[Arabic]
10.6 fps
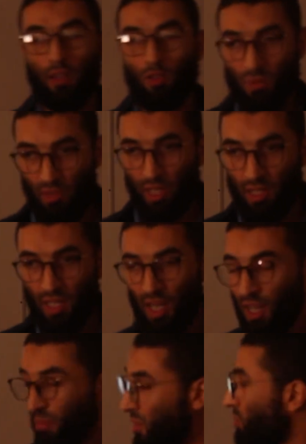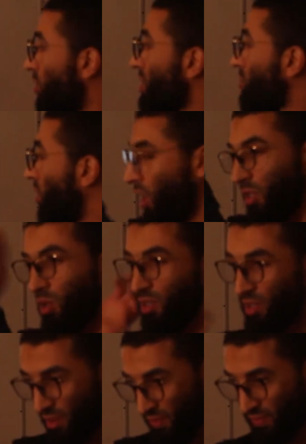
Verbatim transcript: لانجوج بتاعتنا بنمر بكل الخطوات دي